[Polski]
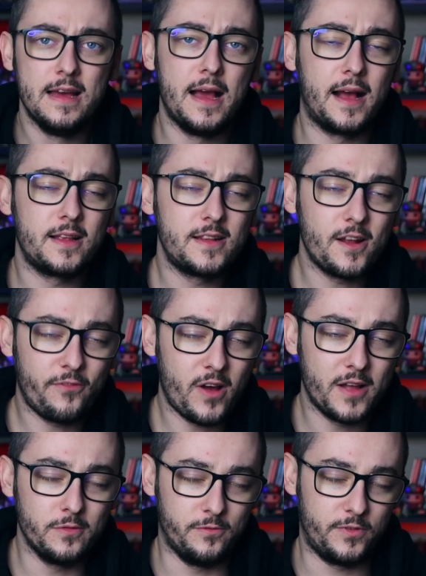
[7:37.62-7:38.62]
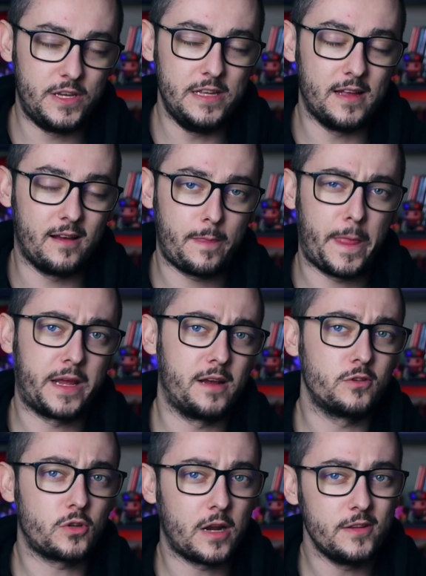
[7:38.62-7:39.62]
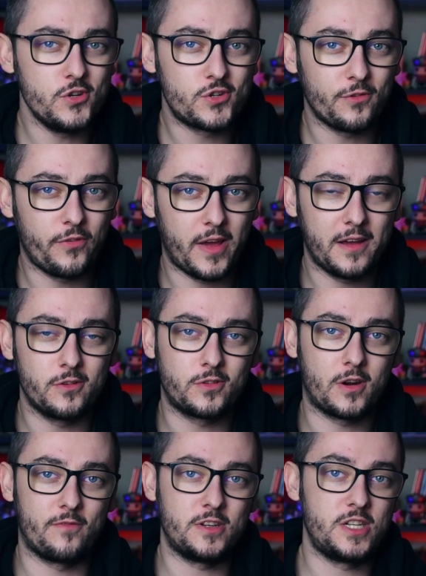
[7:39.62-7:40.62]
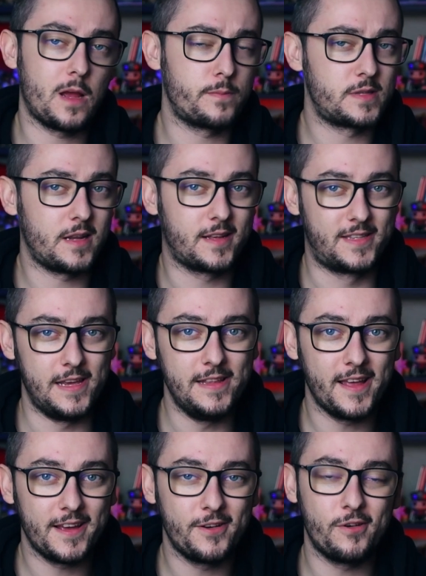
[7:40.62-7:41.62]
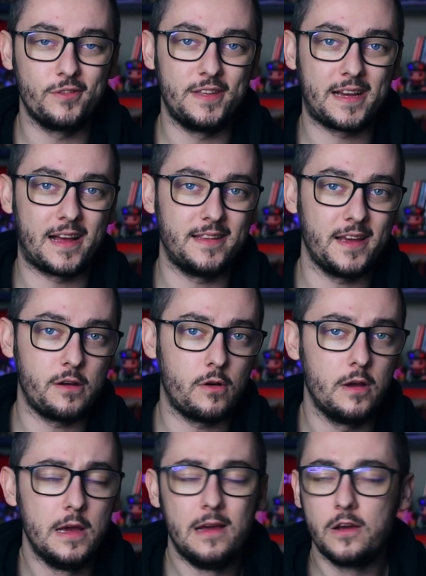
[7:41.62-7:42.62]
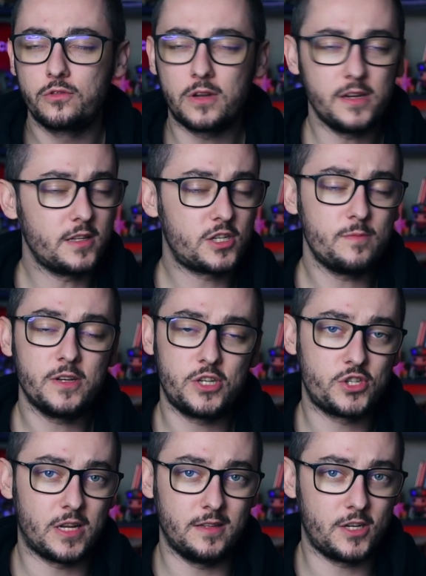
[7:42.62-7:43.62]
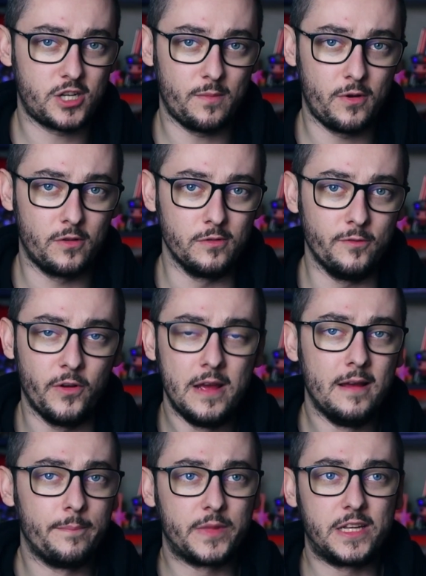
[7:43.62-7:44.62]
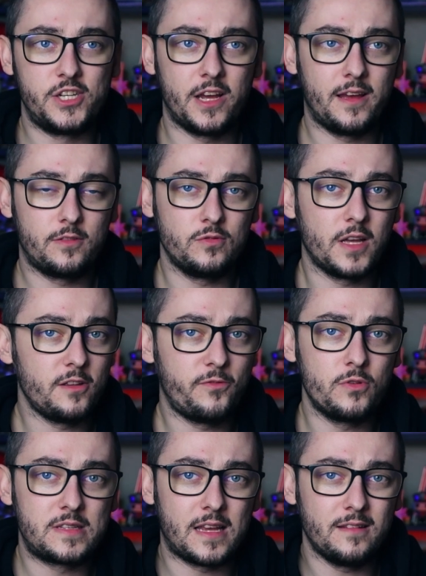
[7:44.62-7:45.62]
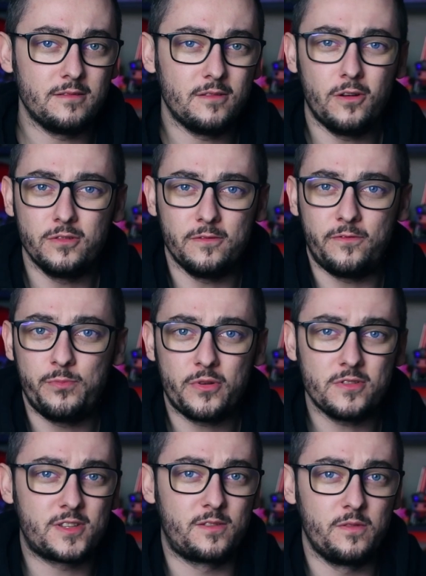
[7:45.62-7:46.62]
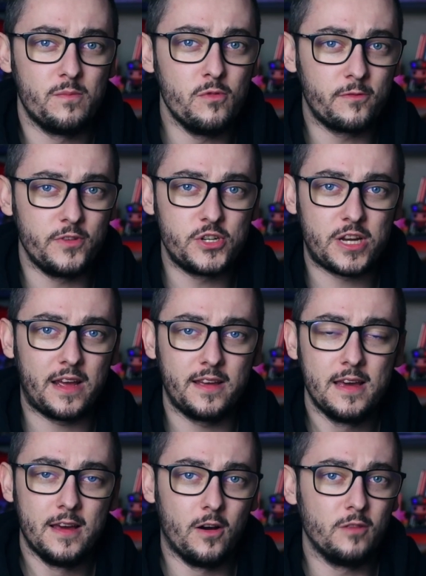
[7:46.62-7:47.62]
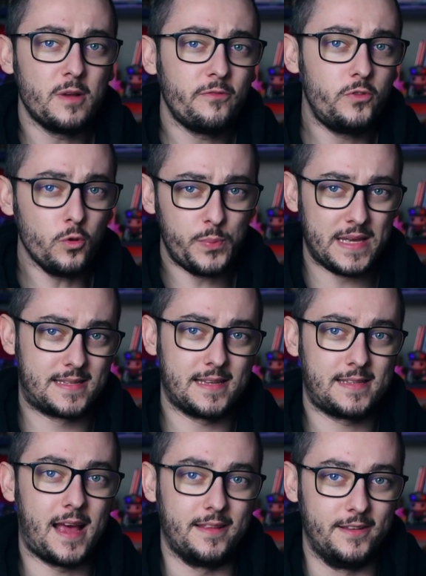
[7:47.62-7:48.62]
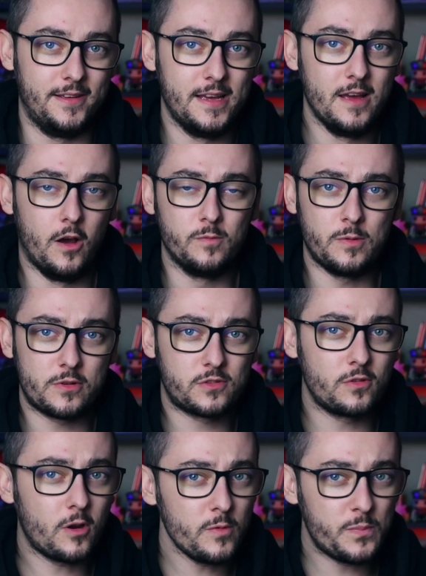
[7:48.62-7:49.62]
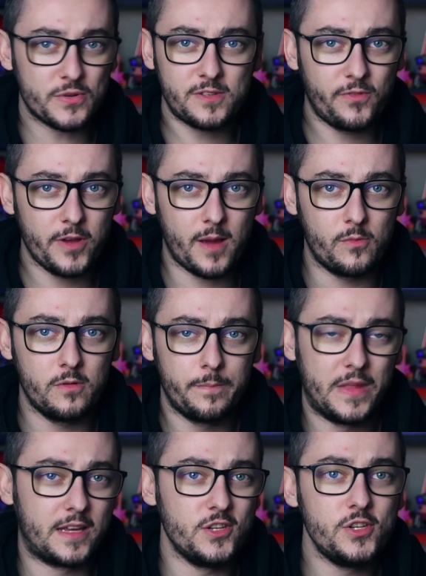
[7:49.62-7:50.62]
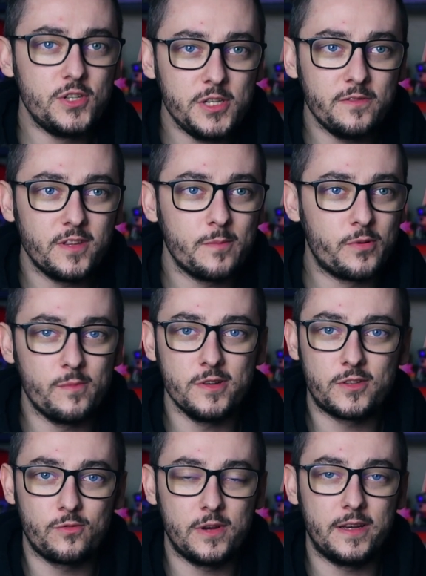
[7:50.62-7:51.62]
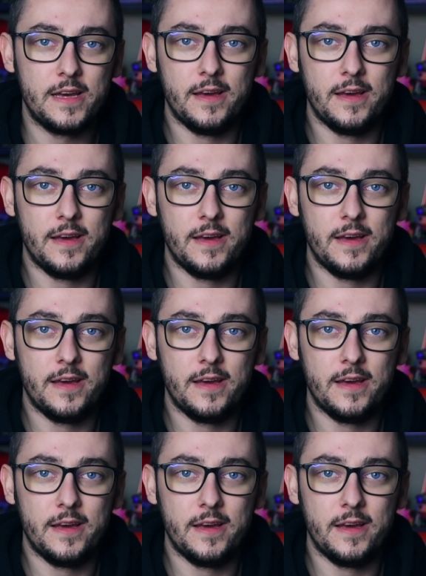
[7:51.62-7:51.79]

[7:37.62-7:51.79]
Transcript: ale dla fanów kina takiego trochę niszowego, trochę właśnie abstrakcyjnego, odjechanego, które nie trzyma się żadnych szablonów, gdzie tutaj twórca, on wprost mówi, że on ma w dupie zasady, on po prostu robi po swojemu jakieś dziwne pomysły,